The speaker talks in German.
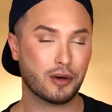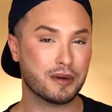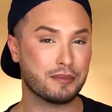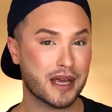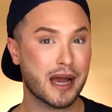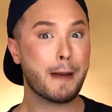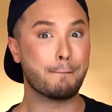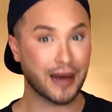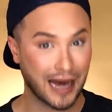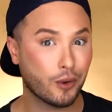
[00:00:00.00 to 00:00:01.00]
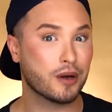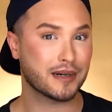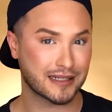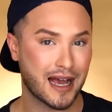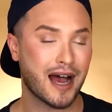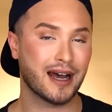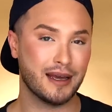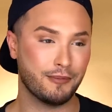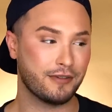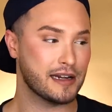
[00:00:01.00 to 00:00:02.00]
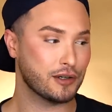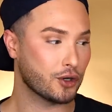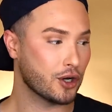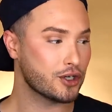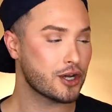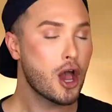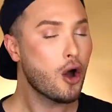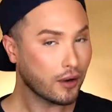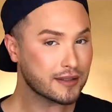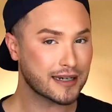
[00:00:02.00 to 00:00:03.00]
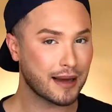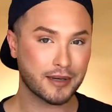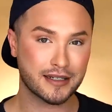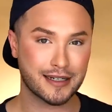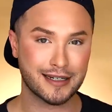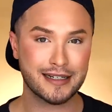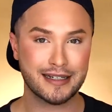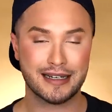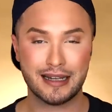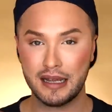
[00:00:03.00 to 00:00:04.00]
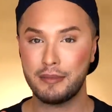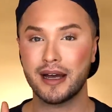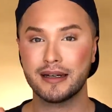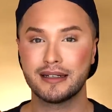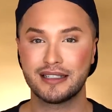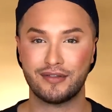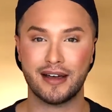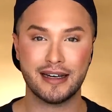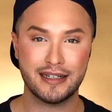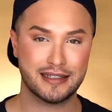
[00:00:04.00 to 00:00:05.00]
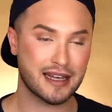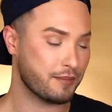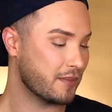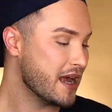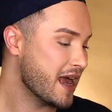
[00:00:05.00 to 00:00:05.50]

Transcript: ob ihr mir braune Mascara empfehlen könnt und es kam tatsächlich immer zwei dieselben.